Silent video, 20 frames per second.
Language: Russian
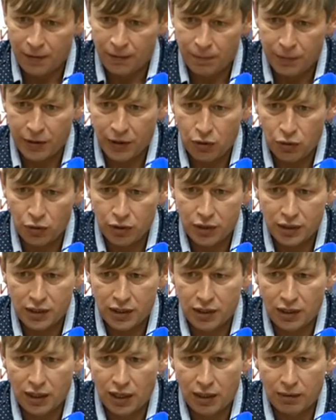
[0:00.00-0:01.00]

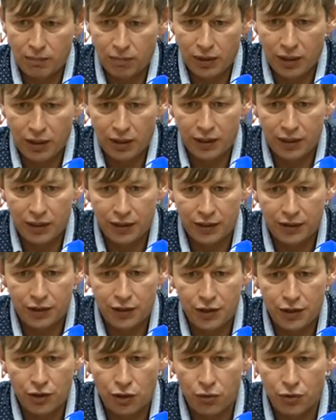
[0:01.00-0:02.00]
Приходится как бы и
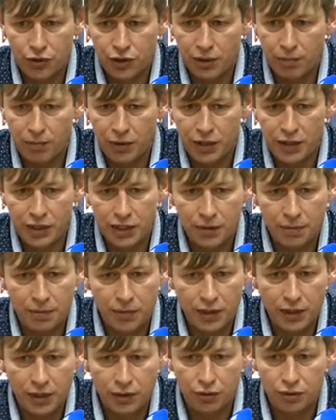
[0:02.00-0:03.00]
тренировочный процесс
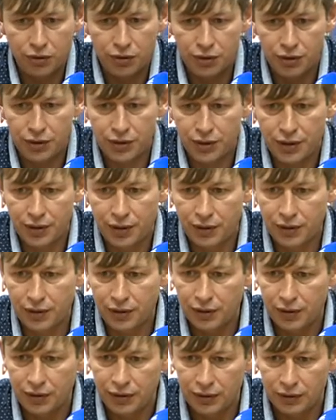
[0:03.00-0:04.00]
менять. То есть
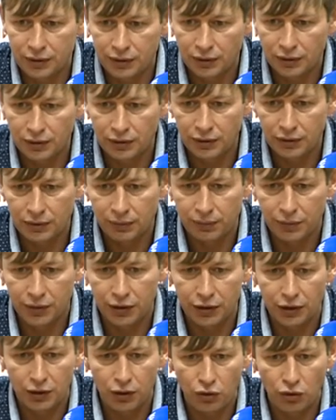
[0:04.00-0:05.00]

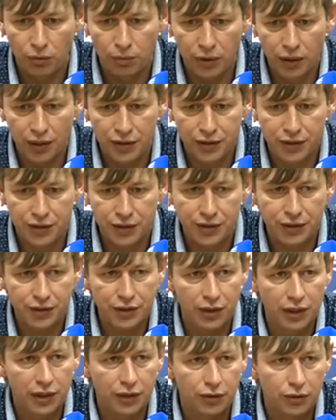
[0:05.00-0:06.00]
перед игрой практически
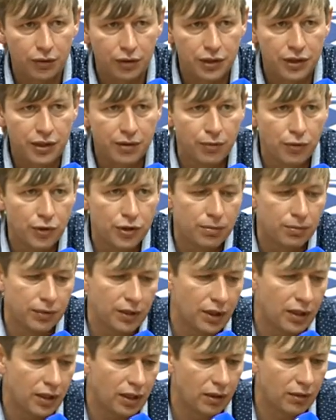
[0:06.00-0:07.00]
человек только 7-8
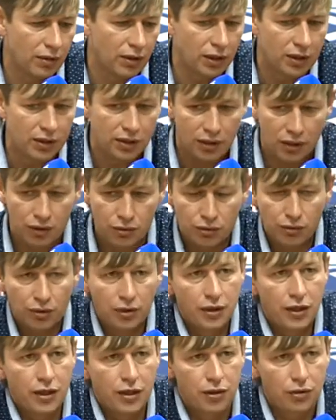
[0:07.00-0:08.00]
тренировался.
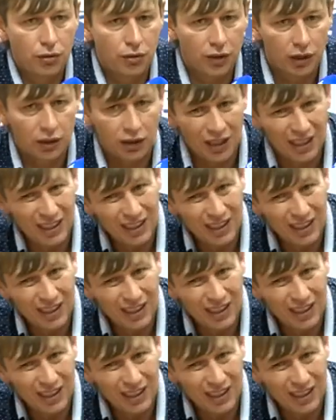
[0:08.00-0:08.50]
Отсюда и результат.